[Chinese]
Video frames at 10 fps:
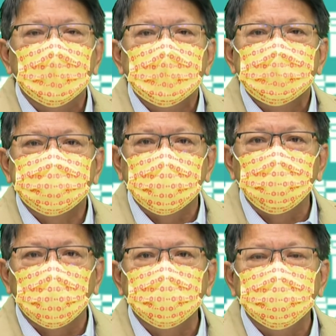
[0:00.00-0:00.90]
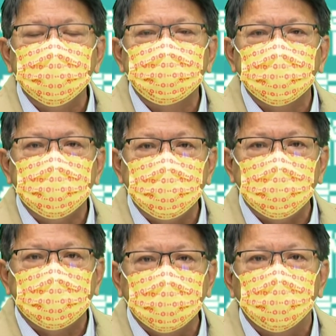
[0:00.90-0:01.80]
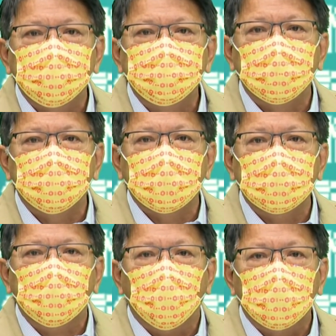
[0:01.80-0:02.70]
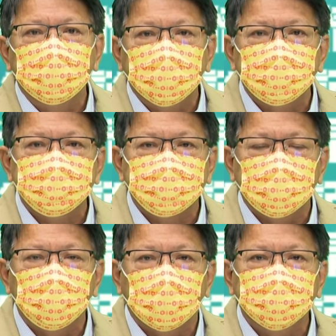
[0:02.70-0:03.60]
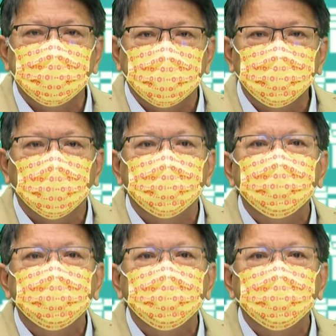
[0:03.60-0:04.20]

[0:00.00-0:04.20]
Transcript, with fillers: 相关的一些议调，包括矿内的相关人员，